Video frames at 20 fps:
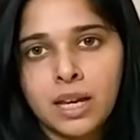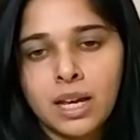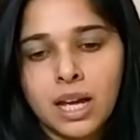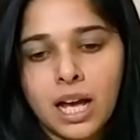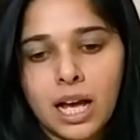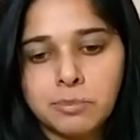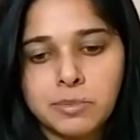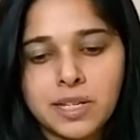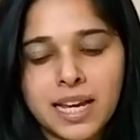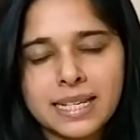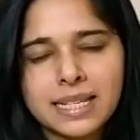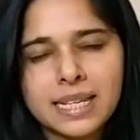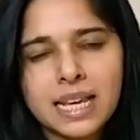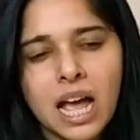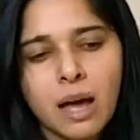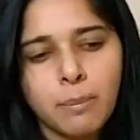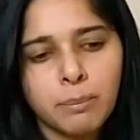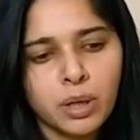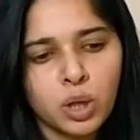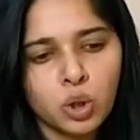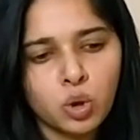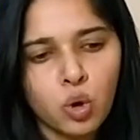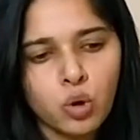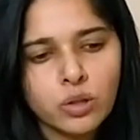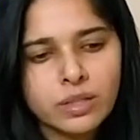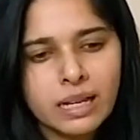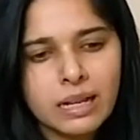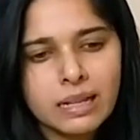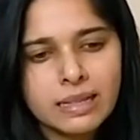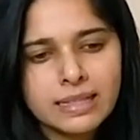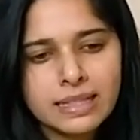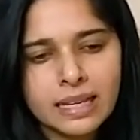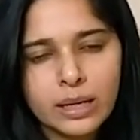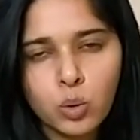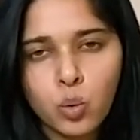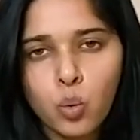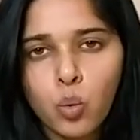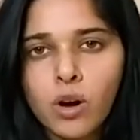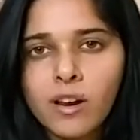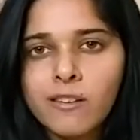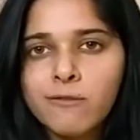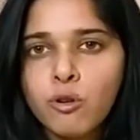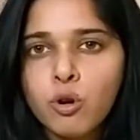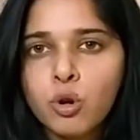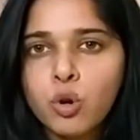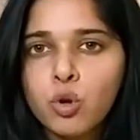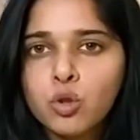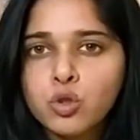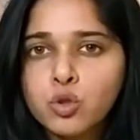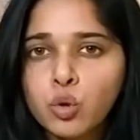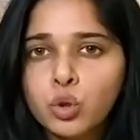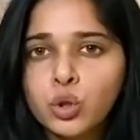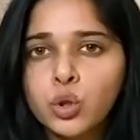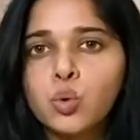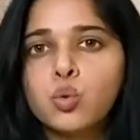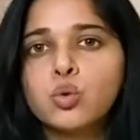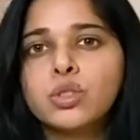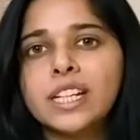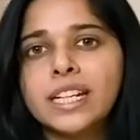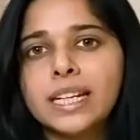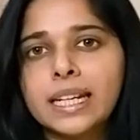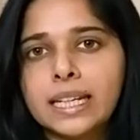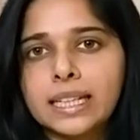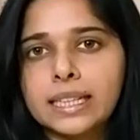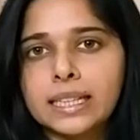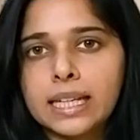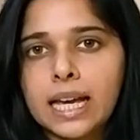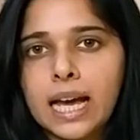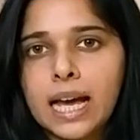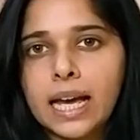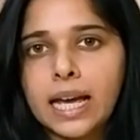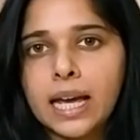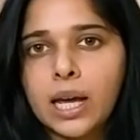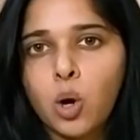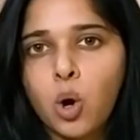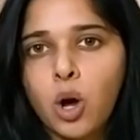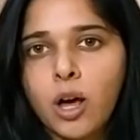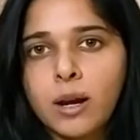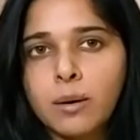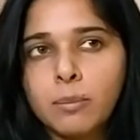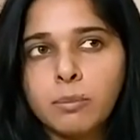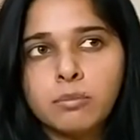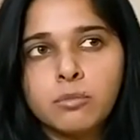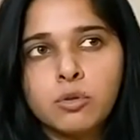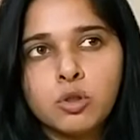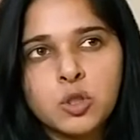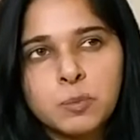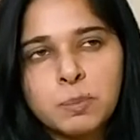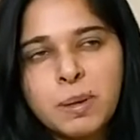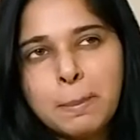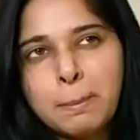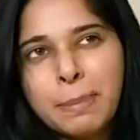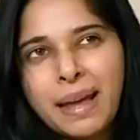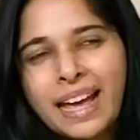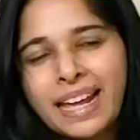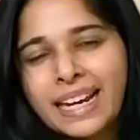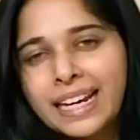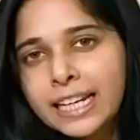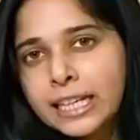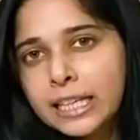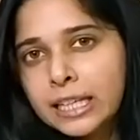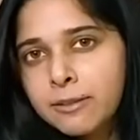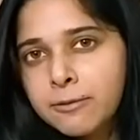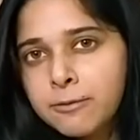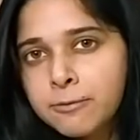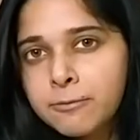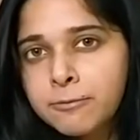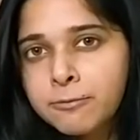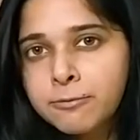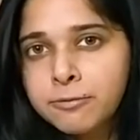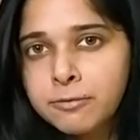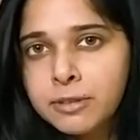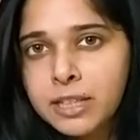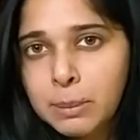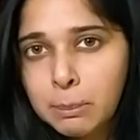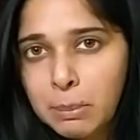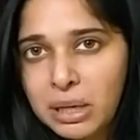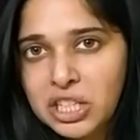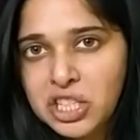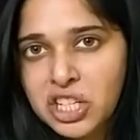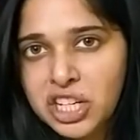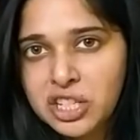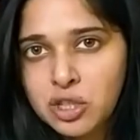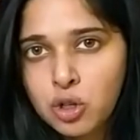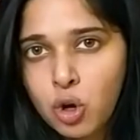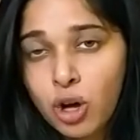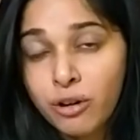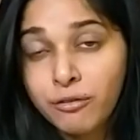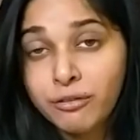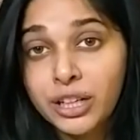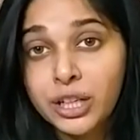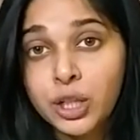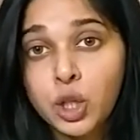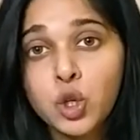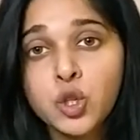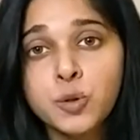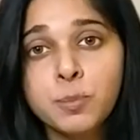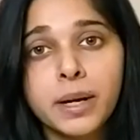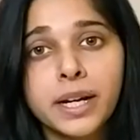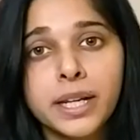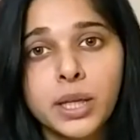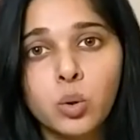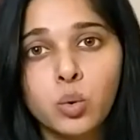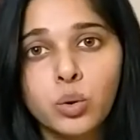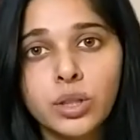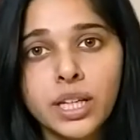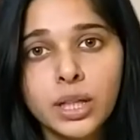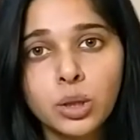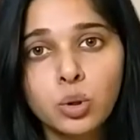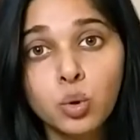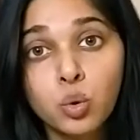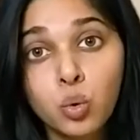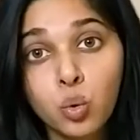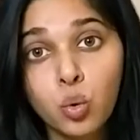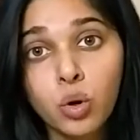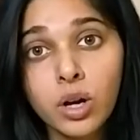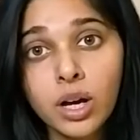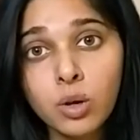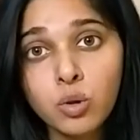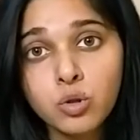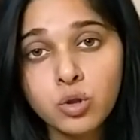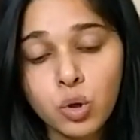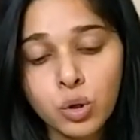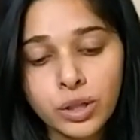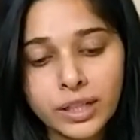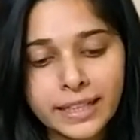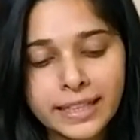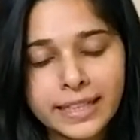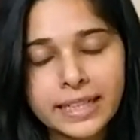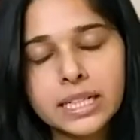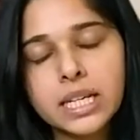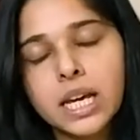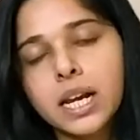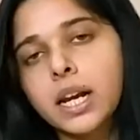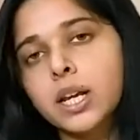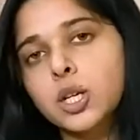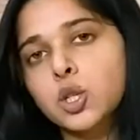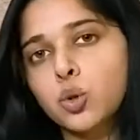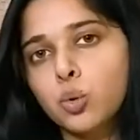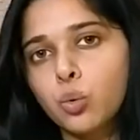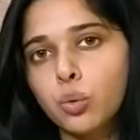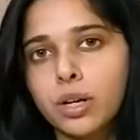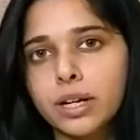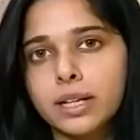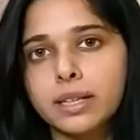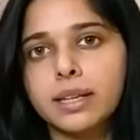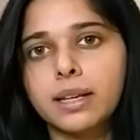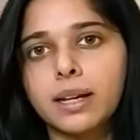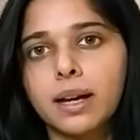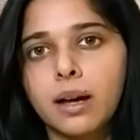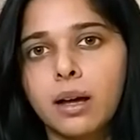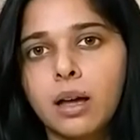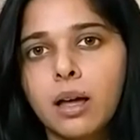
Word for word: अब जैसे आपने दो साल से गूगल फ़ोटोज़ को यूज़ ही नहीं किया है और उस पर पहले की इमेजेस और वीडियोस पड़ी हुई हैं तो गूगल उसको डिलीट करना शुरू कर देगा